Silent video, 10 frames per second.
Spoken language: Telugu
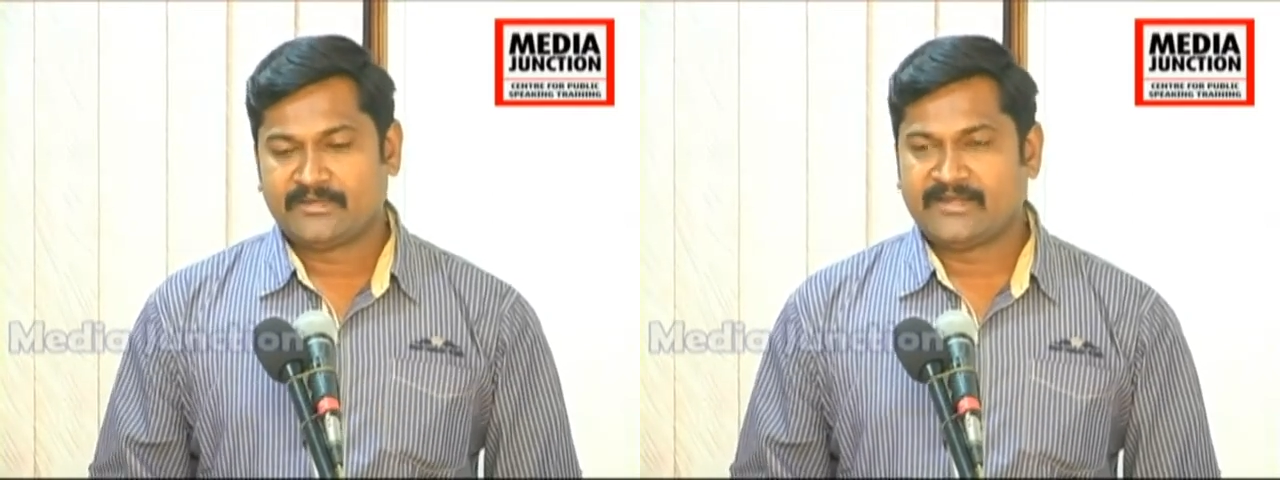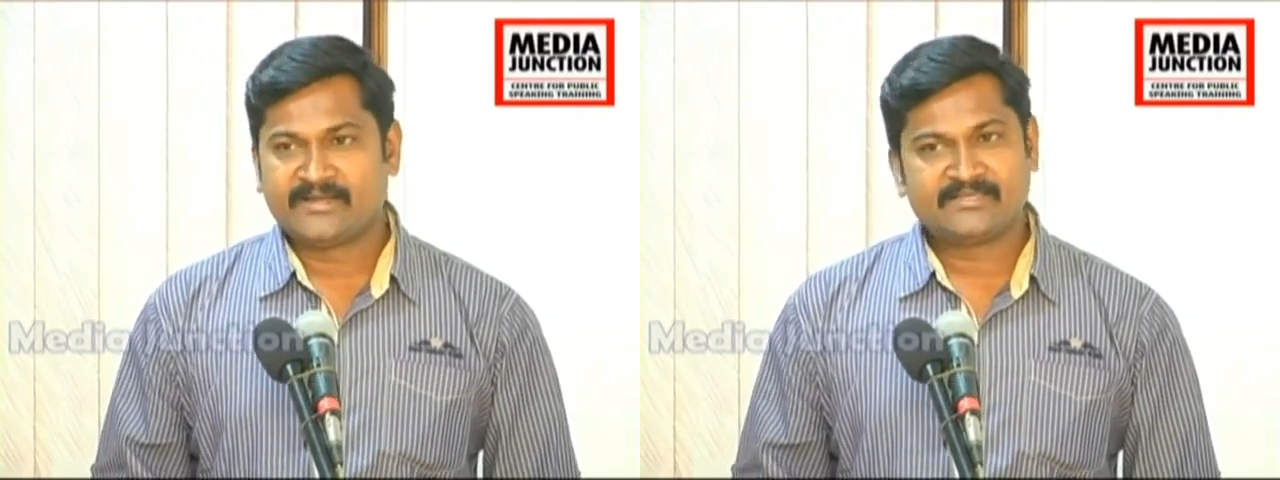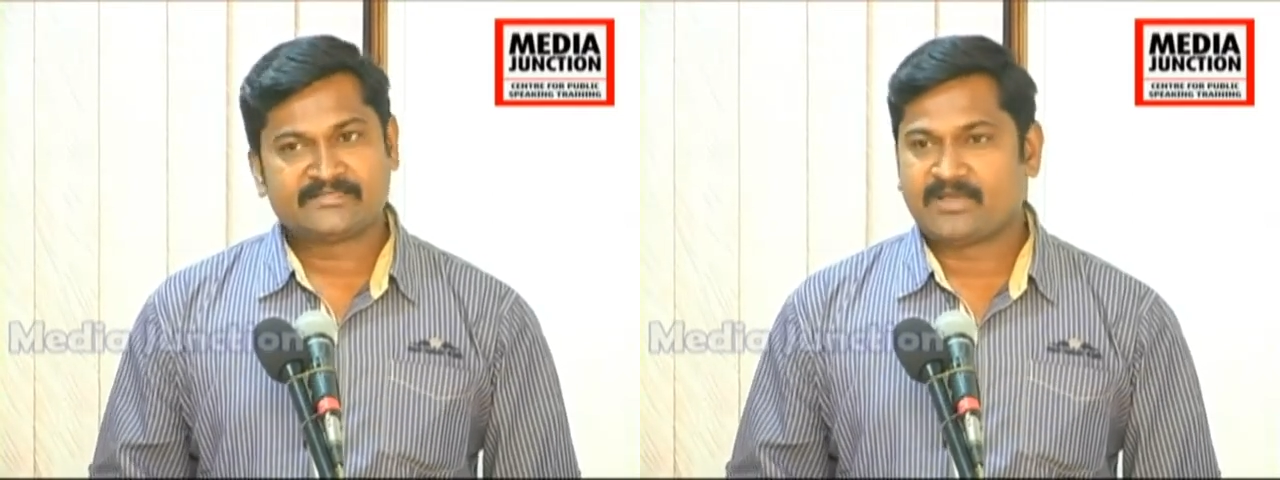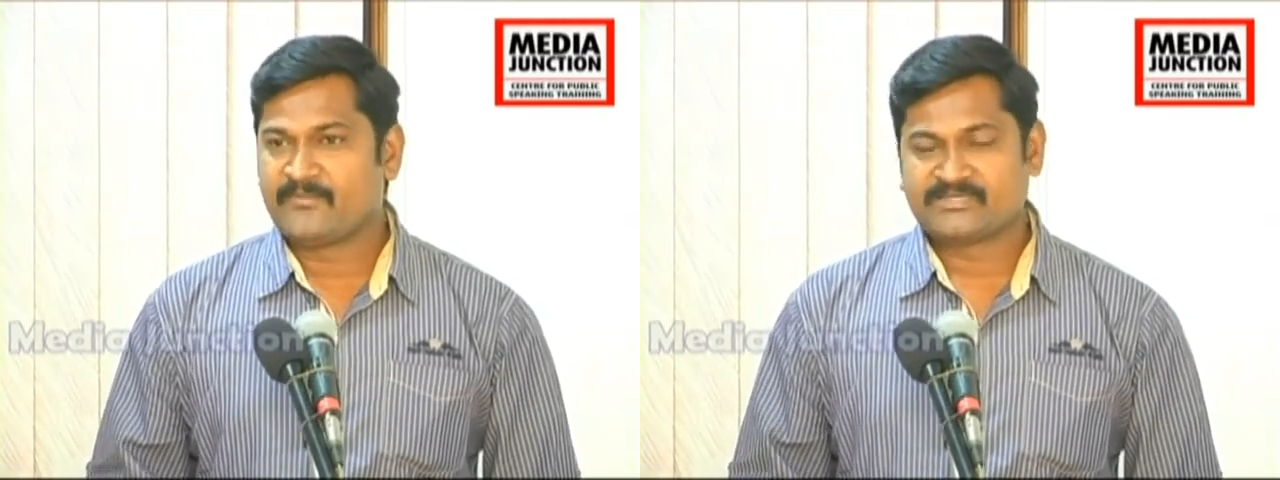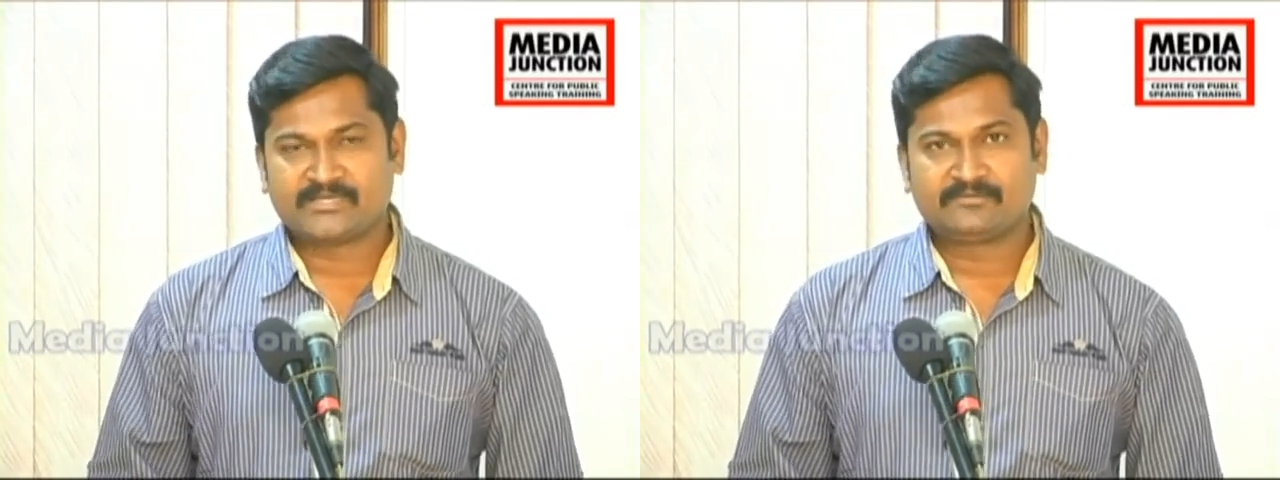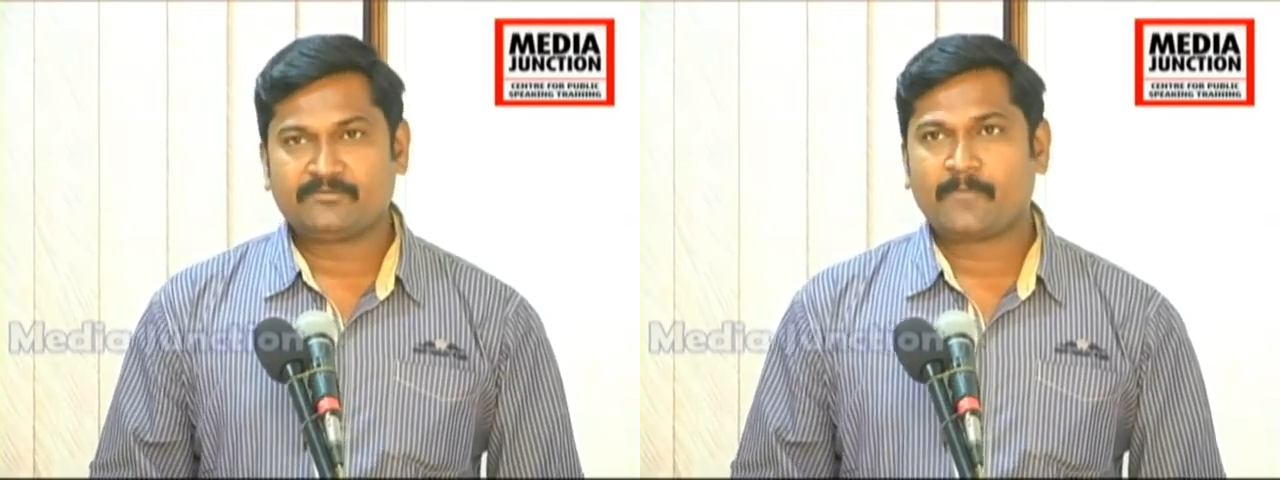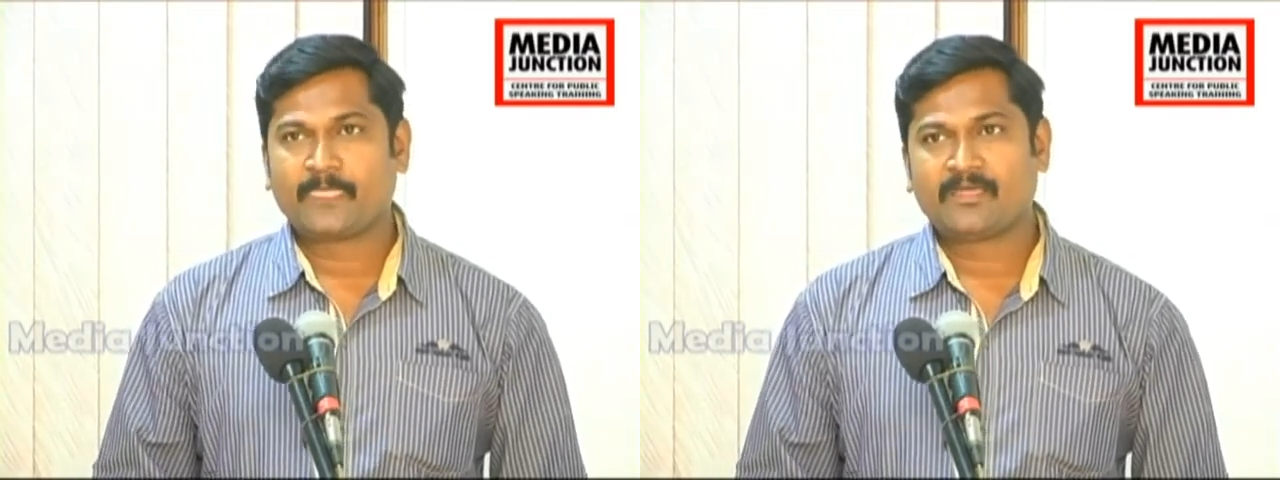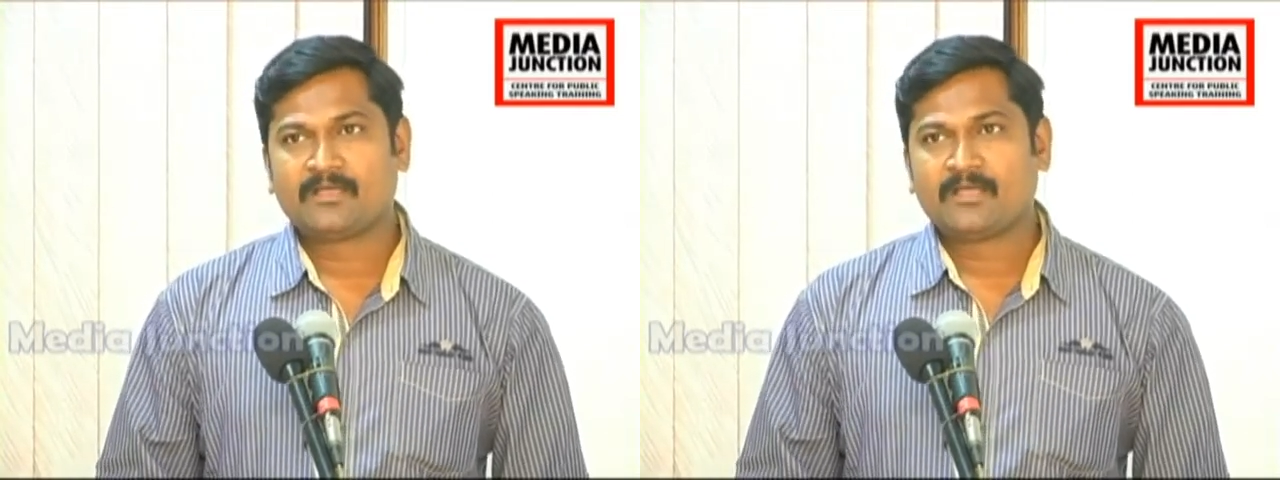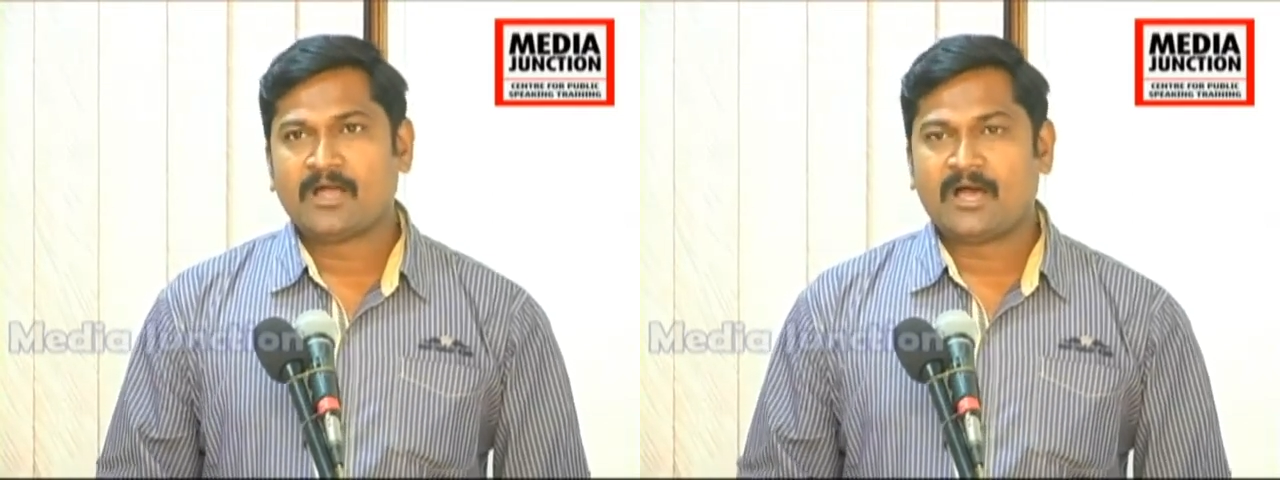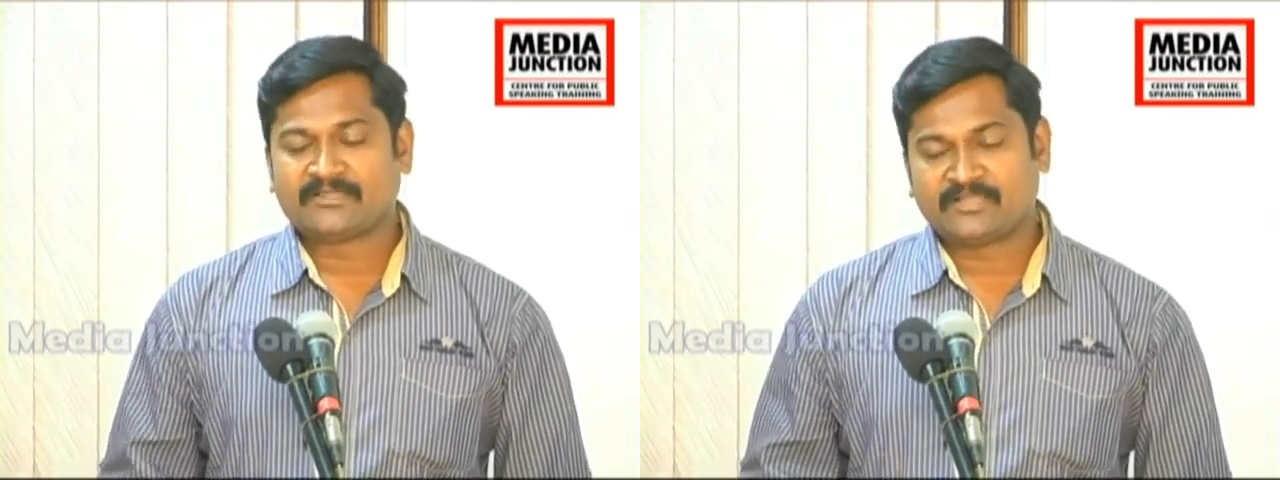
టెండర్ చేసి అమ్మేశారు ఆ